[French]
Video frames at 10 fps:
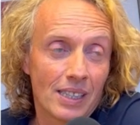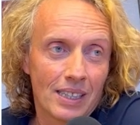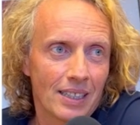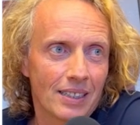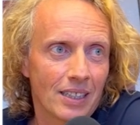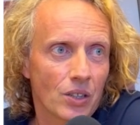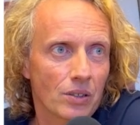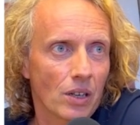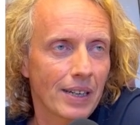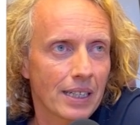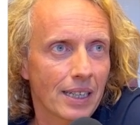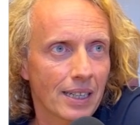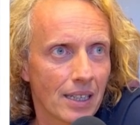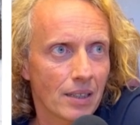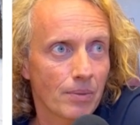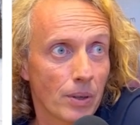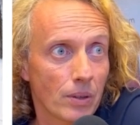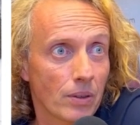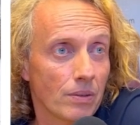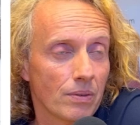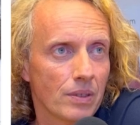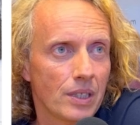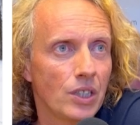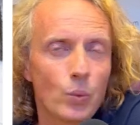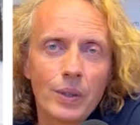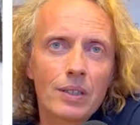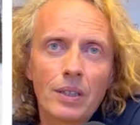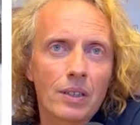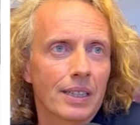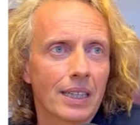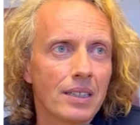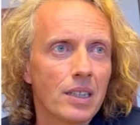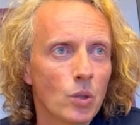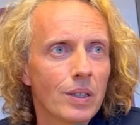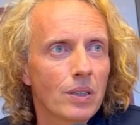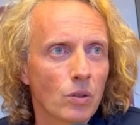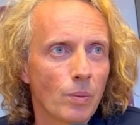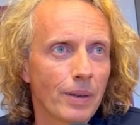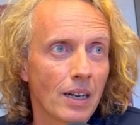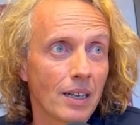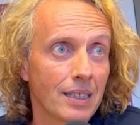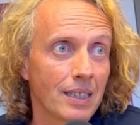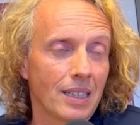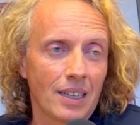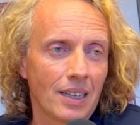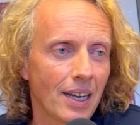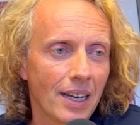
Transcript: là aussi ne compte pas ses heures, peut travailler jour et nuit pendant des semaines, des mois.